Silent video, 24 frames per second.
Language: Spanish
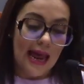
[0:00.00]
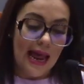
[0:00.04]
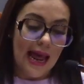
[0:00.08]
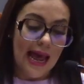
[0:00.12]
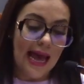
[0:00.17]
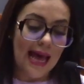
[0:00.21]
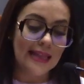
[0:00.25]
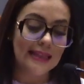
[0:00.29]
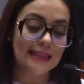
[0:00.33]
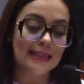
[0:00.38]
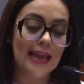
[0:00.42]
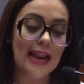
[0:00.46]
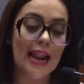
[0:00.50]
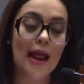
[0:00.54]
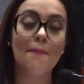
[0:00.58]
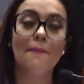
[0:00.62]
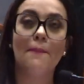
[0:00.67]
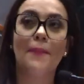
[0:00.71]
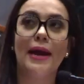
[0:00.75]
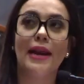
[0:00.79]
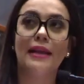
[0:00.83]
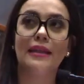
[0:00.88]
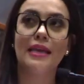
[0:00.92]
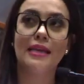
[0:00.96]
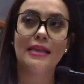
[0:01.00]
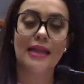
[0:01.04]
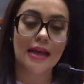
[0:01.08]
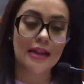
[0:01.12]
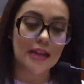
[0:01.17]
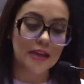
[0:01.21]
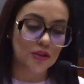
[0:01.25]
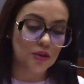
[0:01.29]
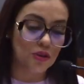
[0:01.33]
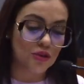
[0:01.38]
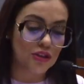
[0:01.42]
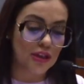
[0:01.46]
ante la
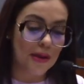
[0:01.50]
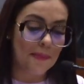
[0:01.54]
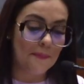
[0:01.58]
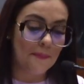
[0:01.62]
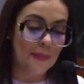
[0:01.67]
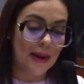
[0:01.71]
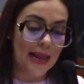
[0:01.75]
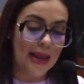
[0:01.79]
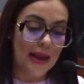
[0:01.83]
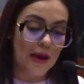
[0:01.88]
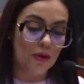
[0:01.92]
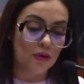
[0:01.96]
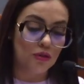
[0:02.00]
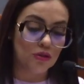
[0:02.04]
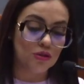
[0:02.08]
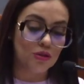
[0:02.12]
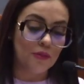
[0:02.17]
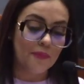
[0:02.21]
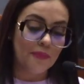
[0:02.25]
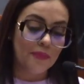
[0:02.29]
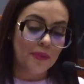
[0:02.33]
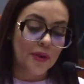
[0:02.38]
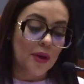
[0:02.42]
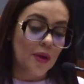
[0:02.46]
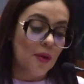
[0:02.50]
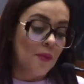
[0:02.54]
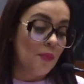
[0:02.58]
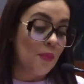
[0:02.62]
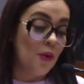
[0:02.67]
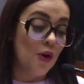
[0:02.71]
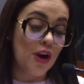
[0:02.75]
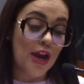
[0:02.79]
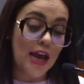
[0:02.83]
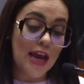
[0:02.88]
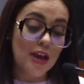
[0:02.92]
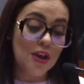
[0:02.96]
pérdida de sus empleos.
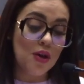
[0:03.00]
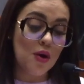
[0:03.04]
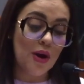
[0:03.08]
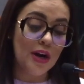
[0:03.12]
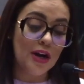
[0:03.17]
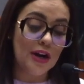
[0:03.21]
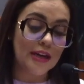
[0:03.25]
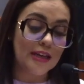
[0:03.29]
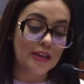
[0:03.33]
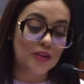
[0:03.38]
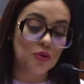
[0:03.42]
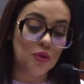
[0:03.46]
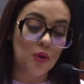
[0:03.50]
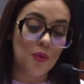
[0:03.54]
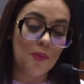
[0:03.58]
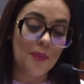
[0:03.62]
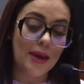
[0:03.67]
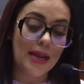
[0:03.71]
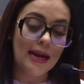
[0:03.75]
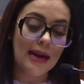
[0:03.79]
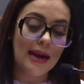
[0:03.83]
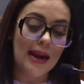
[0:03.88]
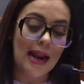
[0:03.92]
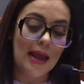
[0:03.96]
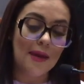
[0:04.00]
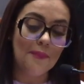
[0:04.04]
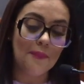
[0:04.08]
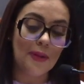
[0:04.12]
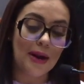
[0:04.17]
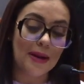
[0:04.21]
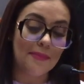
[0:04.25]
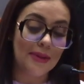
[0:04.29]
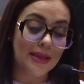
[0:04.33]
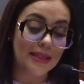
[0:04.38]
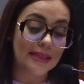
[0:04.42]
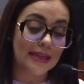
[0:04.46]
Por ello, en resumen, la
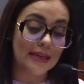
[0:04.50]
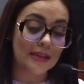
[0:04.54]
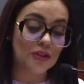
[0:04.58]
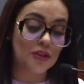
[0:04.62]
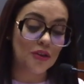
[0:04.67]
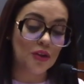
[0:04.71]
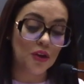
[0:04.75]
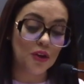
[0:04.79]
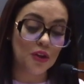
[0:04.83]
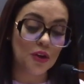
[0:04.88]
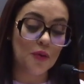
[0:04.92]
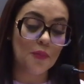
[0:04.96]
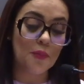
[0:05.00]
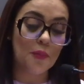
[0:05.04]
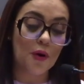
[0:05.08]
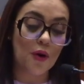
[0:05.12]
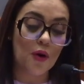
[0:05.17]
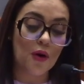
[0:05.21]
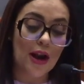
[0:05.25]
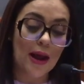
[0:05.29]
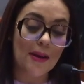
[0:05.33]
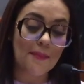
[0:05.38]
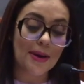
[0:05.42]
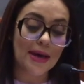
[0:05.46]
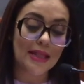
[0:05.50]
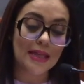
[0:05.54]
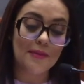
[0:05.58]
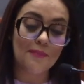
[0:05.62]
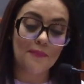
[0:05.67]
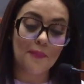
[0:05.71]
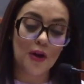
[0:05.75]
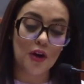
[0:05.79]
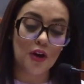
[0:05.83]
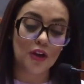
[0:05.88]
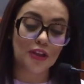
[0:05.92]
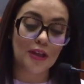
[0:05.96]
implementación de un programa de
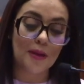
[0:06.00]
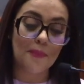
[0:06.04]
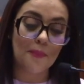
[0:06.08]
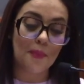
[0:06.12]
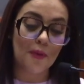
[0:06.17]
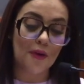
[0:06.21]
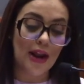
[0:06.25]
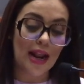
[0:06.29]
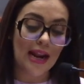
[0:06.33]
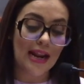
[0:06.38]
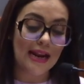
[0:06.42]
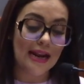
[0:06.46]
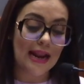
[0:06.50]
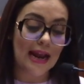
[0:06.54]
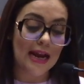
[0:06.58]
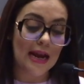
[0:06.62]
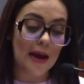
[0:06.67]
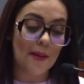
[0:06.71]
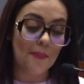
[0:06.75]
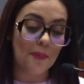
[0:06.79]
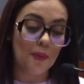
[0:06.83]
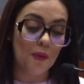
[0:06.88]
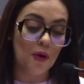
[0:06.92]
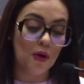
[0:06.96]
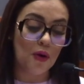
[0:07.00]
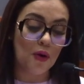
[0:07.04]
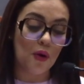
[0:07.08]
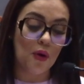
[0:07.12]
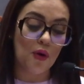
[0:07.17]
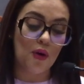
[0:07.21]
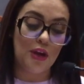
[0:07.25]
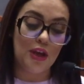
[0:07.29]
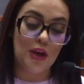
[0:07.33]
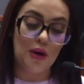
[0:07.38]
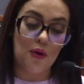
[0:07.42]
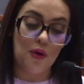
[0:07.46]
empleo temporal en
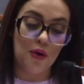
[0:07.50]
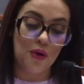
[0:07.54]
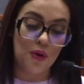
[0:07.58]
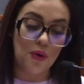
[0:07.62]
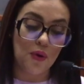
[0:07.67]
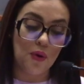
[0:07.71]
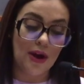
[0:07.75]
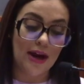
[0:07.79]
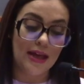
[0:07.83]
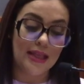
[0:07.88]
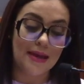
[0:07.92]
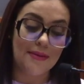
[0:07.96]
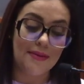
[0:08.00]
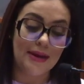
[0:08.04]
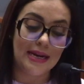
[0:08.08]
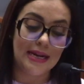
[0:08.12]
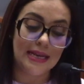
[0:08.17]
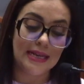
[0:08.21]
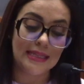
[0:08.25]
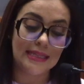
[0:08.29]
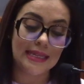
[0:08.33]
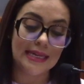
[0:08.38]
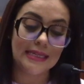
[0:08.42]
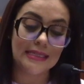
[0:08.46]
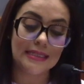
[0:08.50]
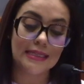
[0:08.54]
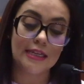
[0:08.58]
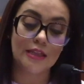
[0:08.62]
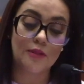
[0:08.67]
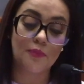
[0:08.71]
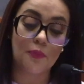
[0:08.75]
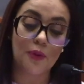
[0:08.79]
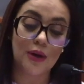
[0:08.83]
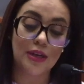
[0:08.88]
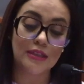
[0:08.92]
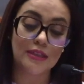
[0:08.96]
Acapulco y Coyuca de Benítez
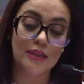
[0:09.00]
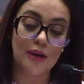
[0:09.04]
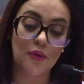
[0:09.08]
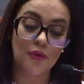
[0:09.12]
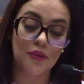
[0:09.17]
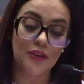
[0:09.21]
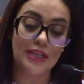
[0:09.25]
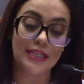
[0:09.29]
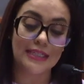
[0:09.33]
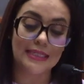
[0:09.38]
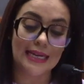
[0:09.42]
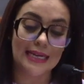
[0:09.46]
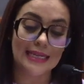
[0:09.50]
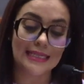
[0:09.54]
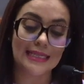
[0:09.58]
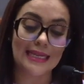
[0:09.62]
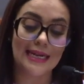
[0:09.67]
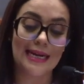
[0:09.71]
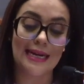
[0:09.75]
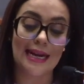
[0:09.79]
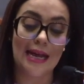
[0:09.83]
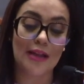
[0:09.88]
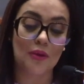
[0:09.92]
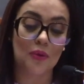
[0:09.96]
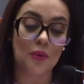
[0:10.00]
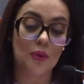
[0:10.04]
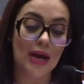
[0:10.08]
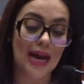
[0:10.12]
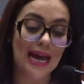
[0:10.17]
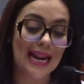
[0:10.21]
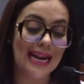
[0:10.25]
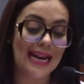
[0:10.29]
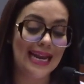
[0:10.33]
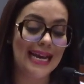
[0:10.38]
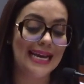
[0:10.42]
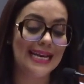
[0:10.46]
después de un desastre
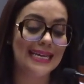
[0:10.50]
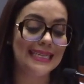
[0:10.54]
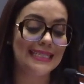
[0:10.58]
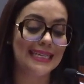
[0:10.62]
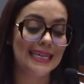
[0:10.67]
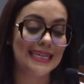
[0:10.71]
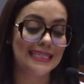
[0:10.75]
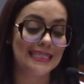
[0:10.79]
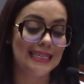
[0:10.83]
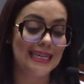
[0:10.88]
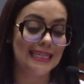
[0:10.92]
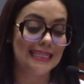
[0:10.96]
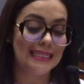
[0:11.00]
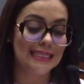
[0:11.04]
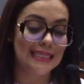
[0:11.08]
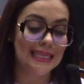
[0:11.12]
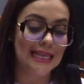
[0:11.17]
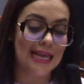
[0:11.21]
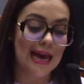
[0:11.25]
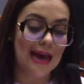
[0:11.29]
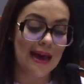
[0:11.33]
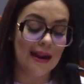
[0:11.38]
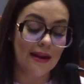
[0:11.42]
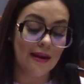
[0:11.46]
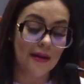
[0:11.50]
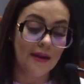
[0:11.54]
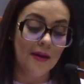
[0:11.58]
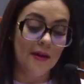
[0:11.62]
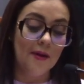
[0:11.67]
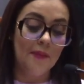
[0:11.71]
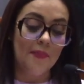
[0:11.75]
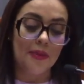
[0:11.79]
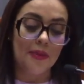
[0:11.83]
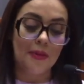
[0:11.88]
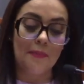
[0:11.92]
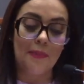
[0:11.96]
natural es esencial
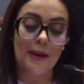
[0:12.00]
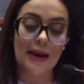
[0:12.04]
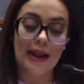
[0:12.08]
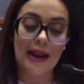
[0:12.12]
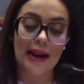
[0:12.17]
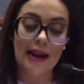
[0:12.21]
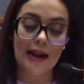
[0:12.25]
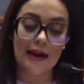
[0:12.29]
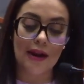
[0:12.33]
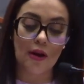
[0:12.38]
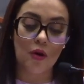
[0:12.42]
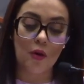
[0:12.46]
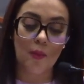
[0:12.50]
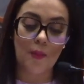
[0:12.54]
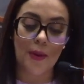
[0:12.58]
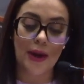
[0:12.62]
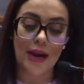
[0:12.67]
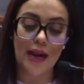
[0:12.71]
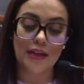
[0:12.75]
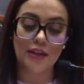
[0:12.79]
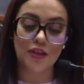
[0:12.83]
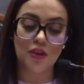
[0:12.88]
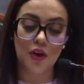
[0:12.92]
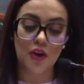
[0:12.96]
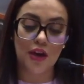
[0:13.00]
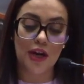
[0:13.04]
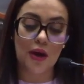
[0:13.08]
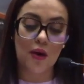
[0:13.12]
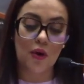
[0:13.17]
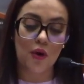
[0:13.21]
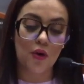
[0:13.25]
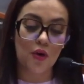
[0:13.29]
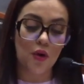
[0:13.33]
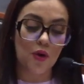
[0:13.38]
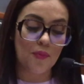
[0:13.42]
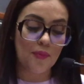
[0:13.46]
para la recuperación
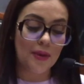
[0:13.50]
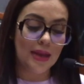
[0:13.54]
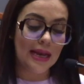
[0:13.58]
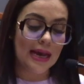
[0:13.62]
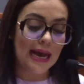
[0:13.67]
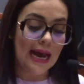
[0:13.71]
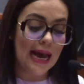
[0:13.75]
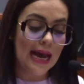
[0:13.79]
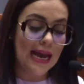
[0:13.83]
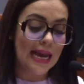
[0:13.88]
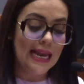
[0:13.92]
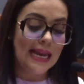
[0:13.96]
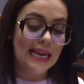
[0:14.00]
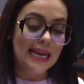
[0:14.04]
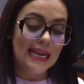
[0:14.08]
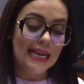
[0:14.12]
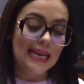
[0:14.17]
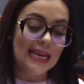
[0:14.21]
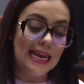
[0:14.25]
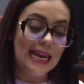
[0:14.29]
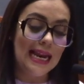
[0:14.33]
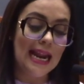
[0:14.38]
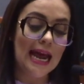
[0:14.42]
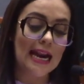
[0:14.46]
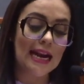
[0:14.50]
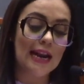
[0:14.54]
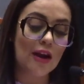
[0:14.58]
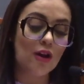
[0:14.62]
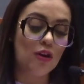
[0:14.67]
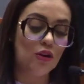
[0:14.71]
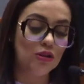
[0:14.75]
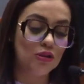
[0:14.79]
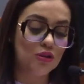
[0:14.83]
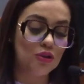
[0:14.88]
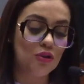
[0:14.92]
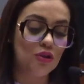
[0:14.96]
económica y la
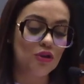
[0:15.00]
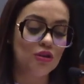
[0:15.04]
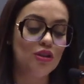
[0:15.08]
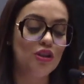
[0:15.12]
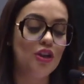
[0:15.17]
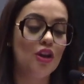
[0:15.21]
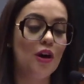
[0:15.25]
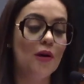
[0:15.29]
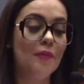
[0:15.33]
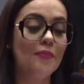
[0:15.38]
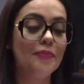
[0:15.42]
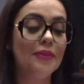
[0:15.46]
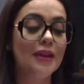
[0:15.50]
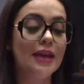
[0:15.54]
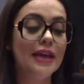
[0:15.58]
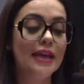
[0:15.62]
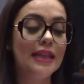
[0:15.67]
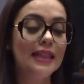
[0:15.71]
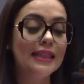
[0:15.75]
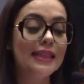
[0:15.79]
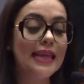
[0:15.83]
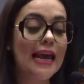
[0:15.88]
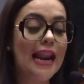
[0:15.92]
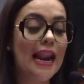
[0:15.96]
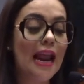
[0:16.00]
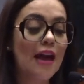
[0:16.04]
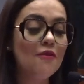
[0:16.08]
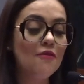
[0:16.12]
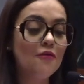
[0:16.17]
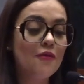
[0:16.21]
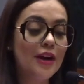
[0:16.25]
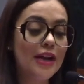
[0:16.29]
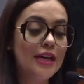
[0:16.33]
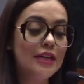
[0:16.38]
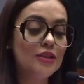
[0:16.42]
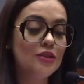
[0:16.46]
reconstrucción de la
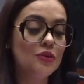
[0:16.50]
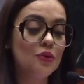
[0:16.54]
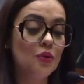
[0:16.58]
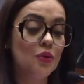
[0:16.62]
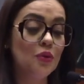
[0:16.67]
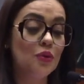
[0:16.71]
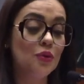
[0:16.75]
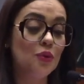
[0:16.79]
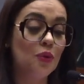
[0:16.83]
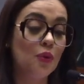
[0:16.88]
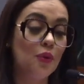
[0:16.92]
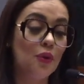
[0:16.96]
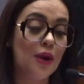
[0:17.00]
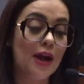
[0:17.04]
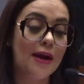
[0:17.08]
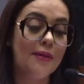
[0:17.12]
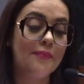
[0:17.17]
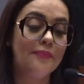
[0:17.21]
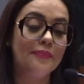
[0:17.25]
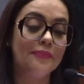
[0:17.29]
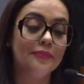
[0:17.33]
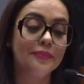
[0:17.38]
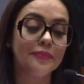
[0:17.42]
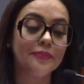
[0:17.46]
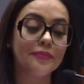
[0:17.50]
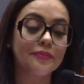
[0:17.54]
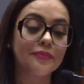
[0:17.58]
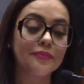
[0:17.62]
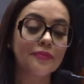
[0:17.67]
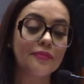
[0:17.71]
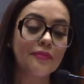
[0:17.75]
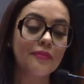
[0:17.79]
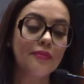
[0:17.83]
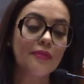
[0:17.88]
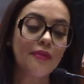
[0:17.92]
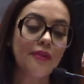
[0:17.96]
infraestructura.
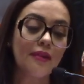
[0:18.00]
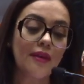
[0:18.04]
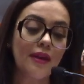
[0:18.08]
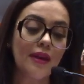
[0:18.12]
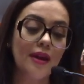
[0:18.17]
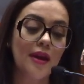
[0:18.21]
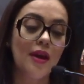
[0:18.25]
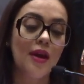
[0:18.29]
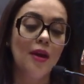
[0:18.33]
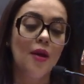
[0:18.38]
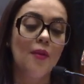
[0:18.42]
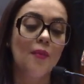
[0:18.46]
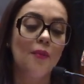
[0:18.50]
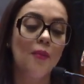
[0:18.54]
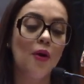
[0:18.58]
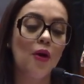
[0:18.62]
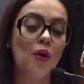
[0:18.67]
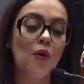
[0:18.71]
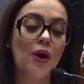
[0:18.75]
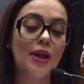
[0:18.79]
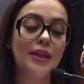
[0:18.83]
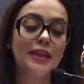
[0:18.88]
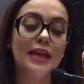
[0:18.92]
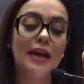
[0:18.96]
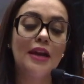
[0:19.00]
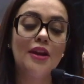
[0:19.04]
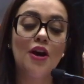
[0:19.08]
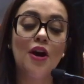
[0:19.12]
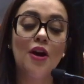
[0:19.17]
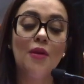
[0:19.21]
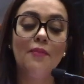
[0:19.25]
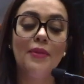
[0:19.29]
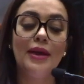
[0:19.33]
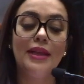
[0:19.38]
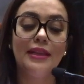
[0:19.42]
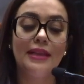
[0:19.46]
Por lo
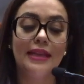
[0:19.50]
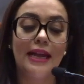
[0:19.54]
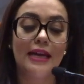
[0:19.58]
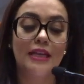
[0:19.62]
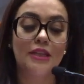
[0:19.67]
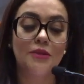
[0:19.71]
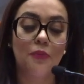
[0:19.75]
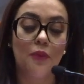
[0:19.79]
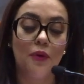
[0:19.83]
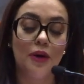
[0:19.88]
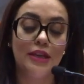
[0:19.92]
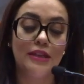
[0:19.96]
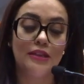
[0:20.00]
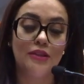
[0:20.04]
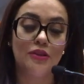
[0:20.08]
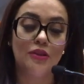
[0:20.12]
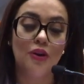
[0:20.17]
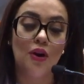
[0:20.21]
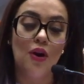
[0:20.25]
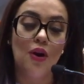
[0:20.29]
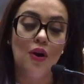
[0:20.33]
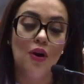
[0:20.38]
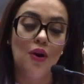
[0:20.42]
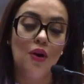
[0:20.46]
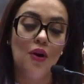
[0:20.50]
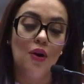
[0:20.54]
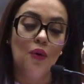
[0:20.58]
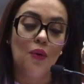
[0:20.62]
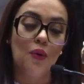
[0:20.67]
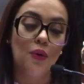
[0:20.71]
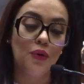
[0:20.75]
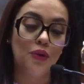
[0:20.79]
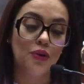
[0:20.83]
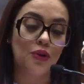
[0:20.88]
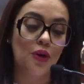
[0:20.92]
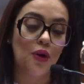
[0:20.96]
anteriormente expuesto,
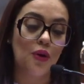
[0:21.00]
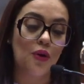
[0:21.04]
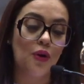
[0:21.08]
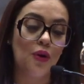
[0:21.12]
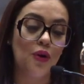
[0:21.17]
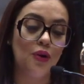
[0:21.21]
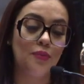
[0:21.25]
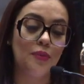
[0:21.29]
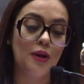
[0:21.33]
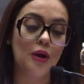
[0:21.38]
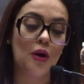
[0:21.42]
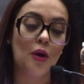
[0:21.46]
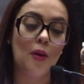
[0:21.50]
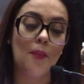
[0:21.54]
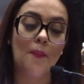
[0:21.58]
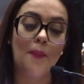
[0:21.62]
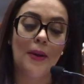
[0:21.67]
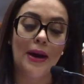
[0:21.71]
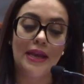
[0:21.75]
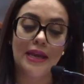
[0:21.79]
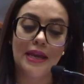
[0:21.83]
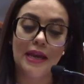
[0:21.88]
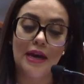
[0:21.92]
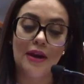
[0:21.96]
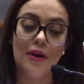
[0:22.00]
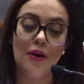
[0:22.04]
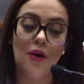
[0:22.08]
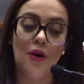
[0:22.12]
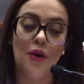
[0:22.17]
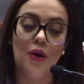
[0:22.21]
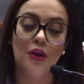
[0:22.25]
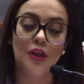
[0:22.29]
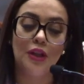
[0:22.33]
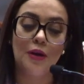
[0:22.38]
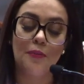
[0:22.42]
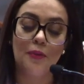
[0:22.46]
junto con mi
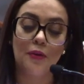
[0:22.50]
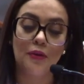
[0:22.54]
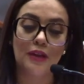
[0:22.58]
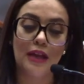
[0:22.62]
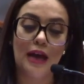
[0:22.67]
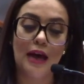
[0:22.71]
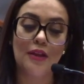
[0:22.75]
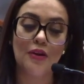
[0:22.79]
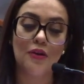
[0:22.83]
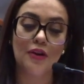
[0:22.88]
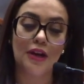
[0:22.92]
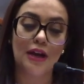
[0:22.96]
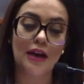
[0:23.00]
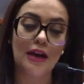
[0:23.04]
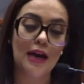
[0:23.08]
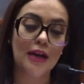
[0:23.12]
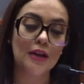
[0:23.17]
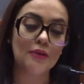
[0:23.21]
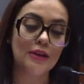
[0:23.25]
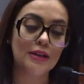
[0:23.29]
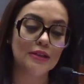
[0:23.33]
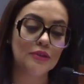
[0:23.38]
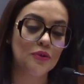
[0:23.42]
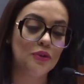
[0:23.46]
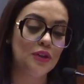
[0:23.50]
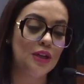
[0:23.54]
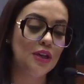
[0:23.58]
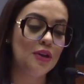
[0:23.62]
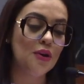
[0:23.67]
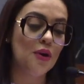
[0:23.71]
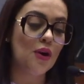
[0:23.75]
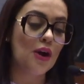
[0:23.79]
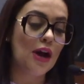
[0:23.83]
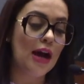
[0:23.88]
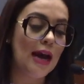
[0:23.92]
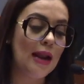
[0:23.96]
compañero diputado Ricardo
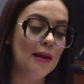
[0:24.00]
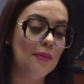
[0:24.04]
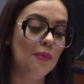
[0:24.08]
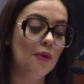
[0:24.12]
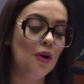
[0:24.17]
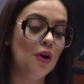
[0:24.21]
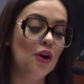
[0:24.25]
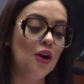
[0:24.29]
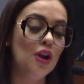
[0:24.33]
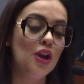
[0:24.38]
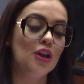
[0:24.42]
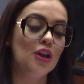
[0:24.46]
Astudillo Calvo,